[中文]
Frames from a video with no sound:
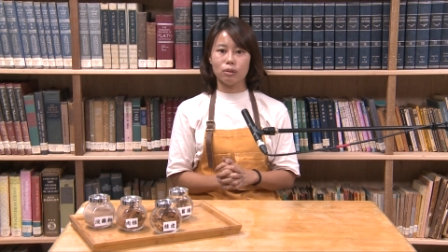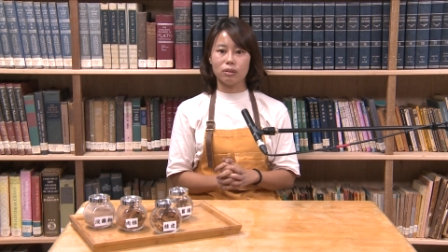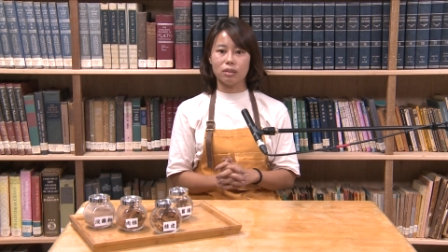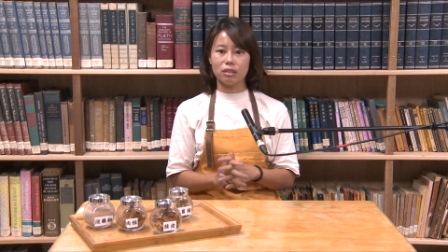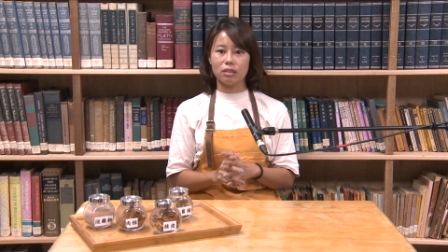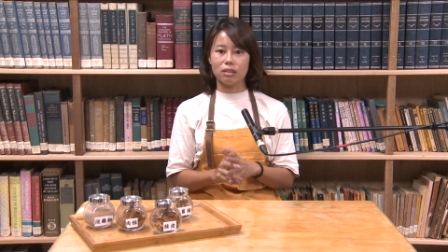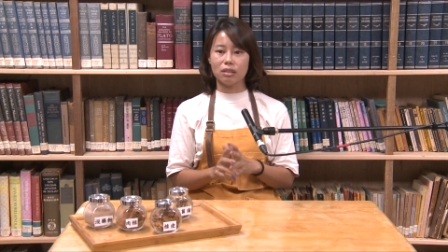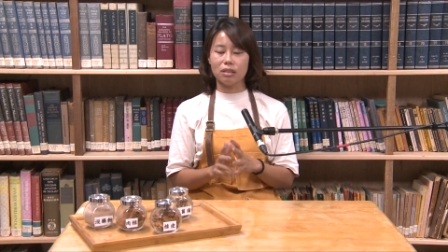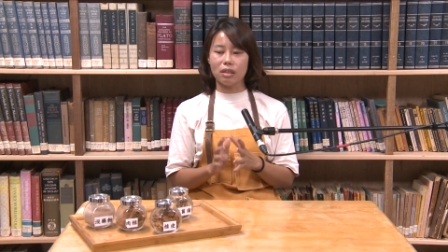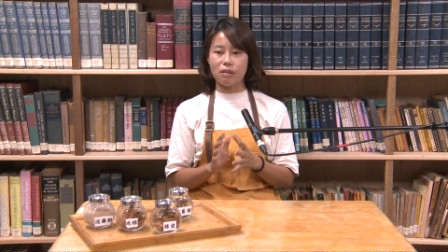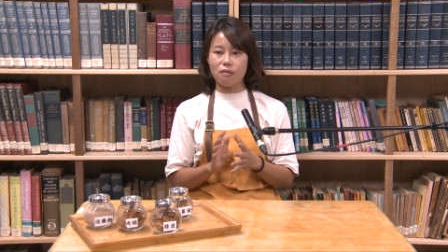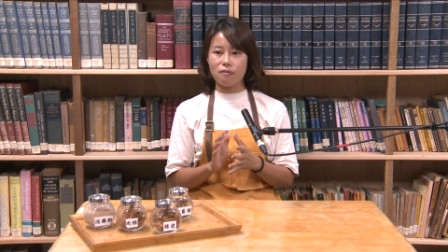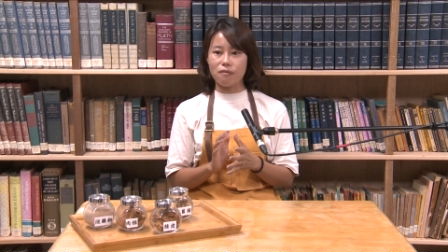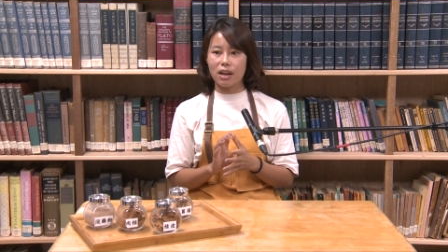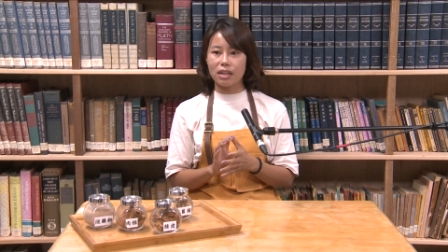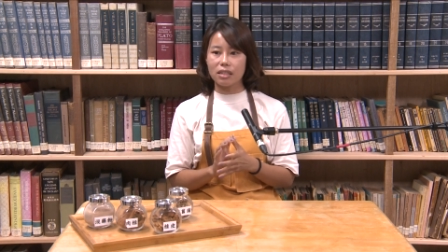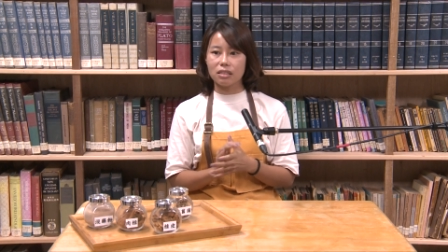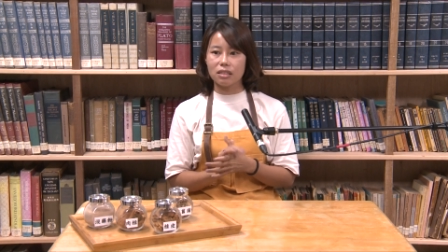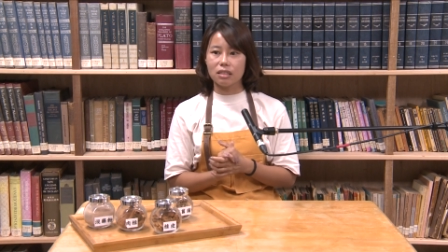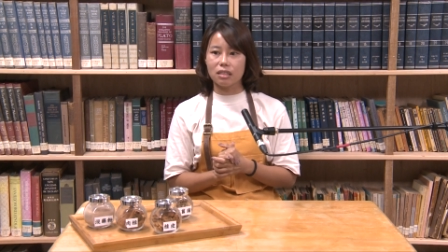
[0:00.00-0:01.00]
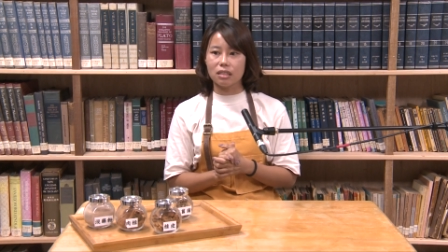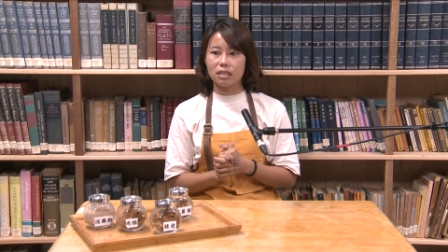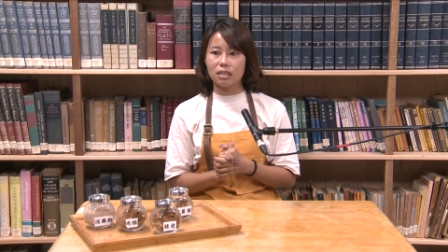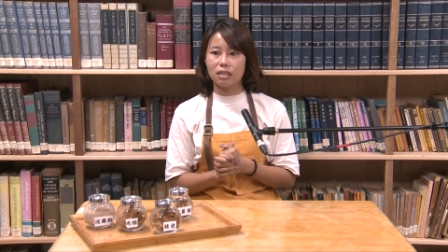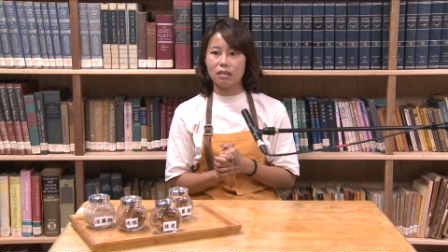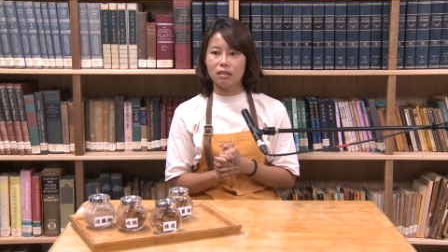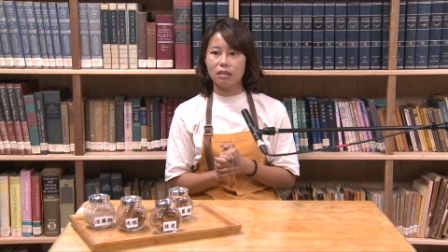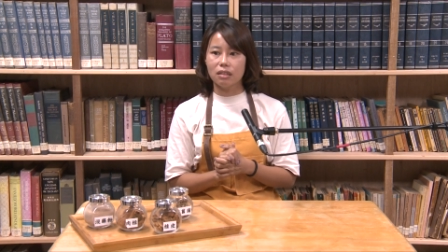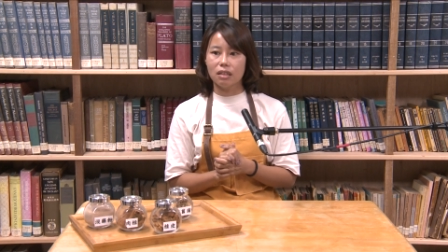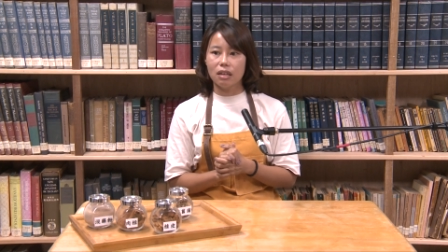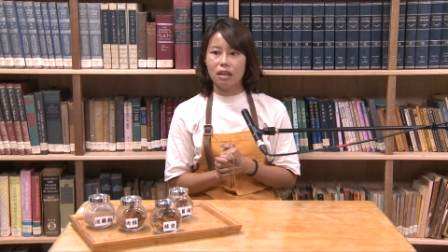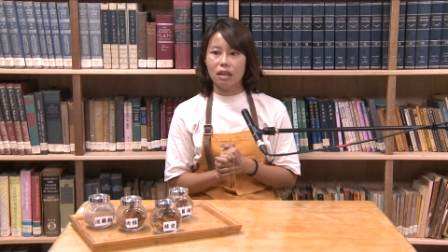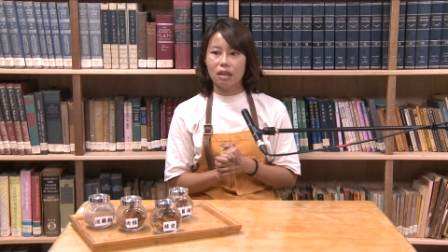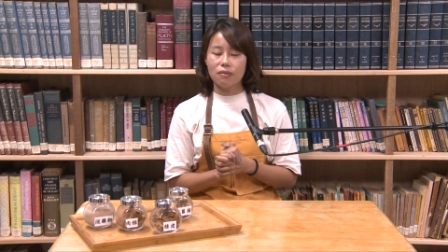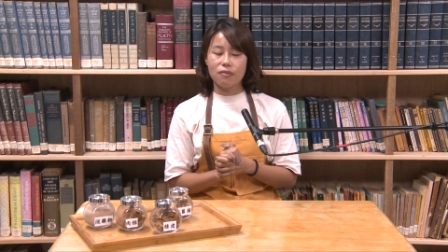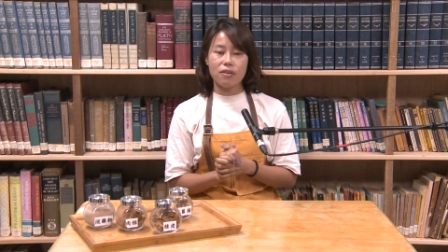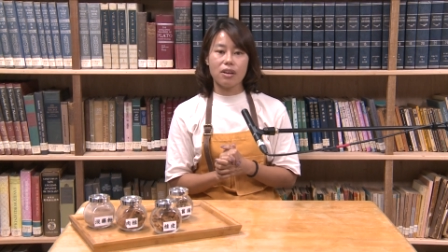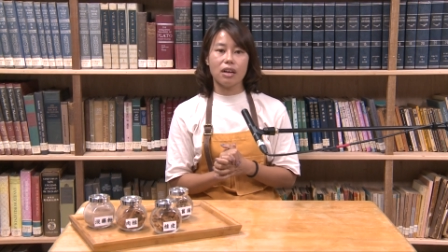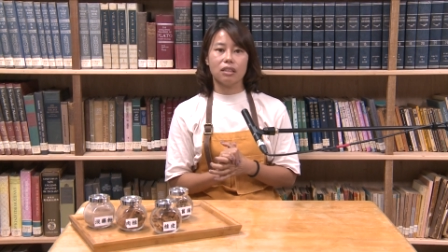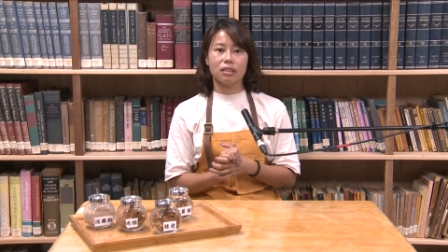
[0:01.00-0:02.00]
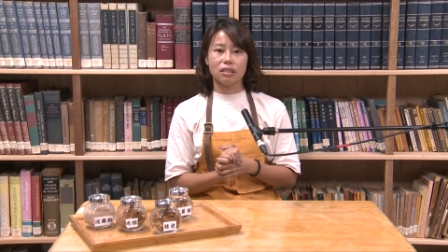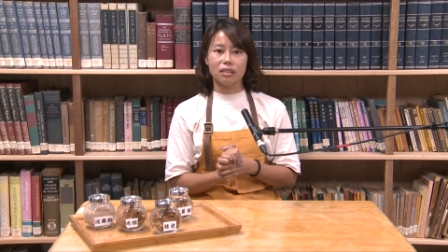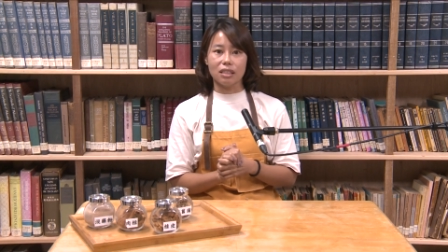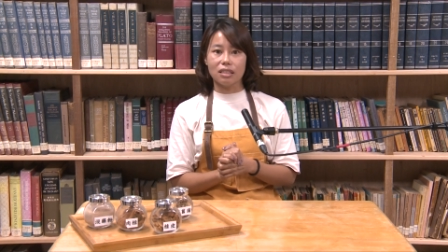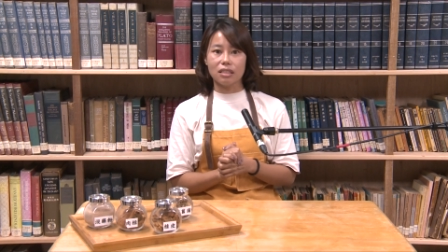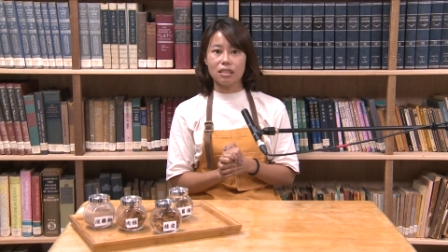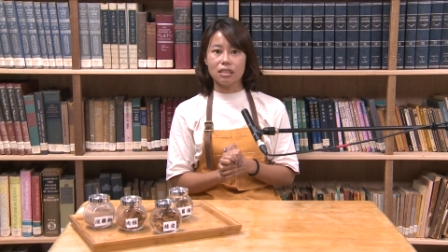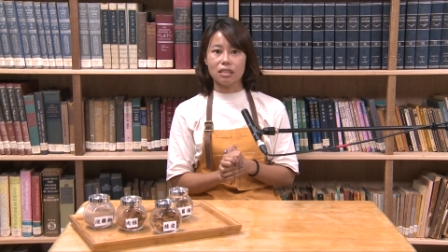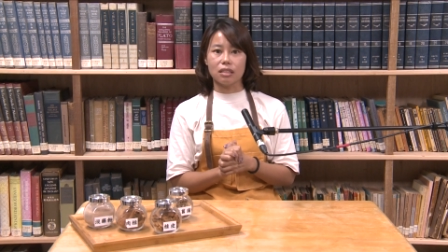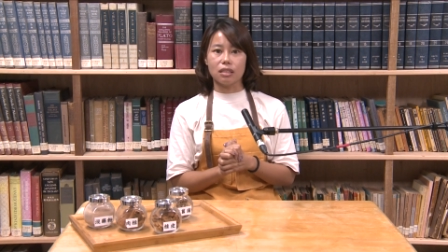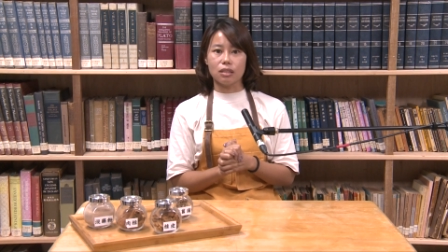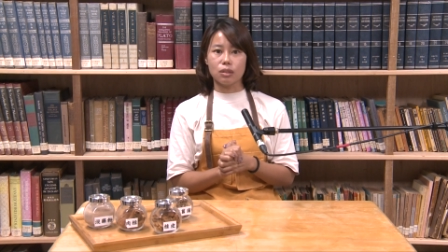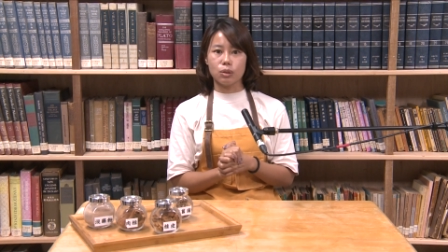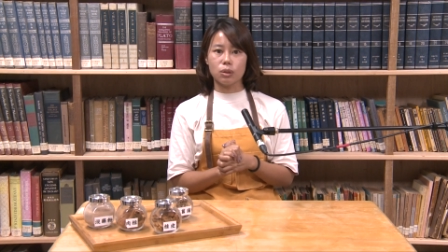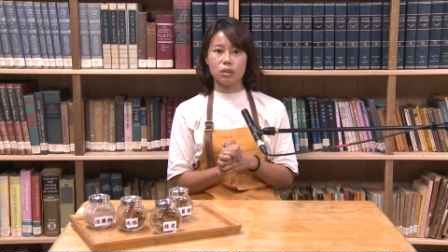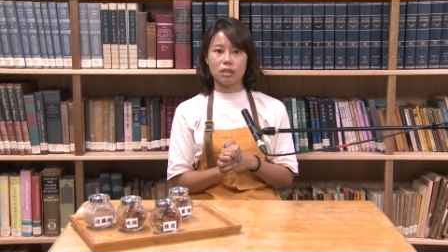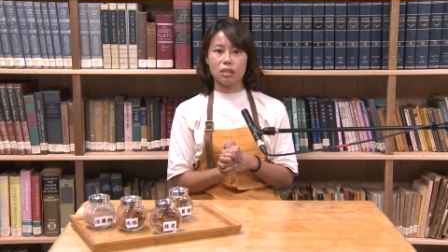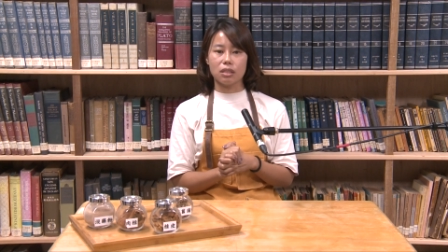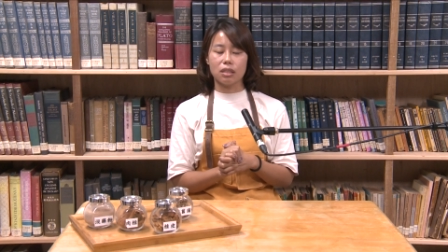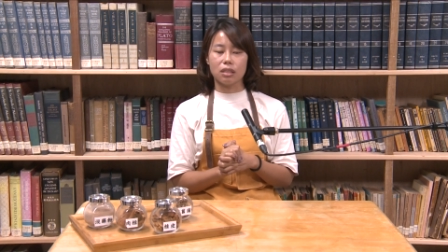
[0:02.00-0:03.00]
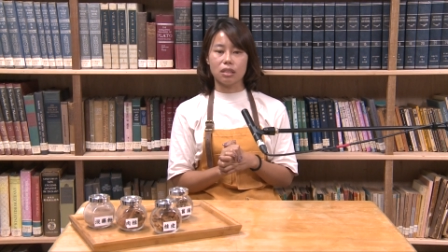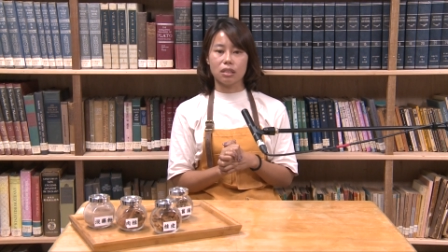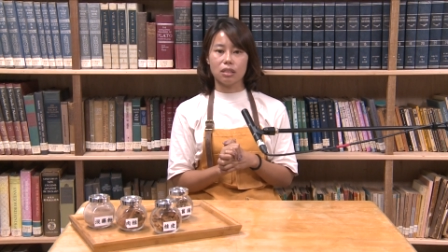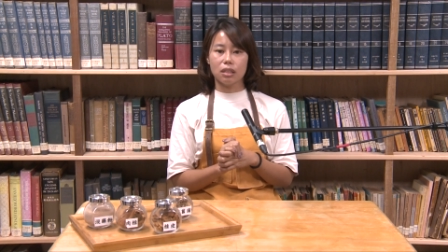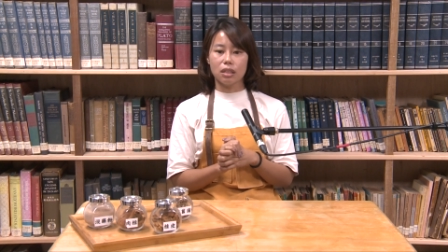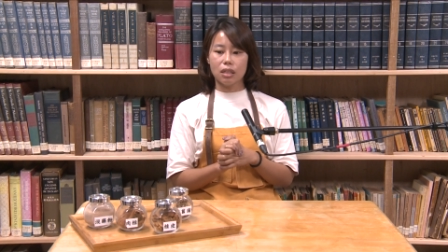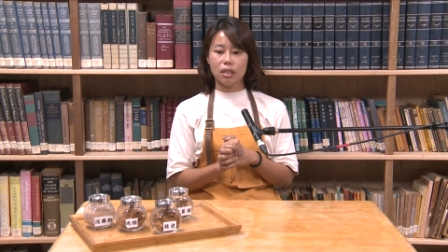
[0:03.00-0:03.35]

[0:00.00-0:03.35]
其实也发生了一件非常神奇的事情，